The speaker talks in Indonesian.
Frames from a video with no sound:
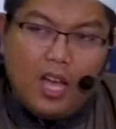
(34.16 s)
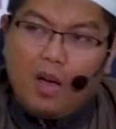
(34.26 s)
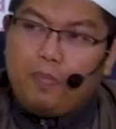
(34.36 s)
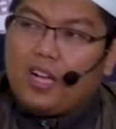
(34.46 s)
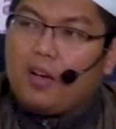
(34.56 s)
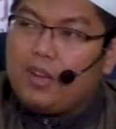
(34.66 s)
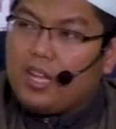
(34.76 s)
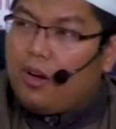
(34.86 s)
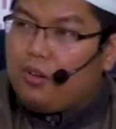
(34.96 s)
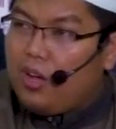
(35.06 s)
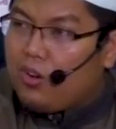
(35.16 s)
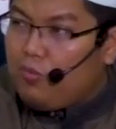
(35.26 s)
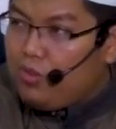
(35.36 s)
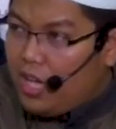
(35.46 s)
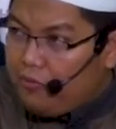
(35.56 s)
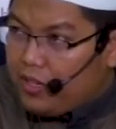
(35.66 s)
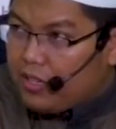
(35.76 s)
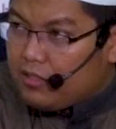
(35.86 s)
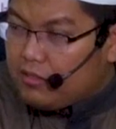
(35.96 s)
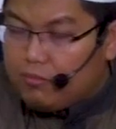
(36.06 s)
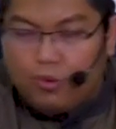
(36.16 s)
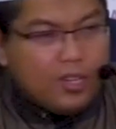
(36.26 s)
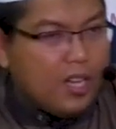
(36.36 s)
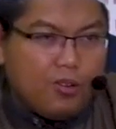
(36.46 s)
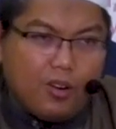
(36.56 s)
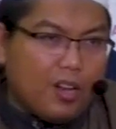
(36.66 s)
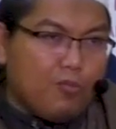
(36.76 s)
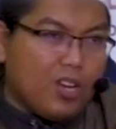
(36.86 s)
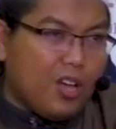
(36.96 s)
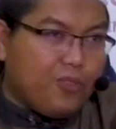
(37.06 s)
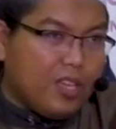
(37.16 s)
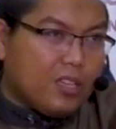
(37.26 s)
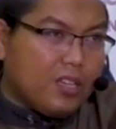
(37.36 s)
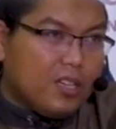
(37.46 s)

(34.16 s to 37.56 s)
Apakah mereka orang-orang munafik? Bukan orang-orang munafik.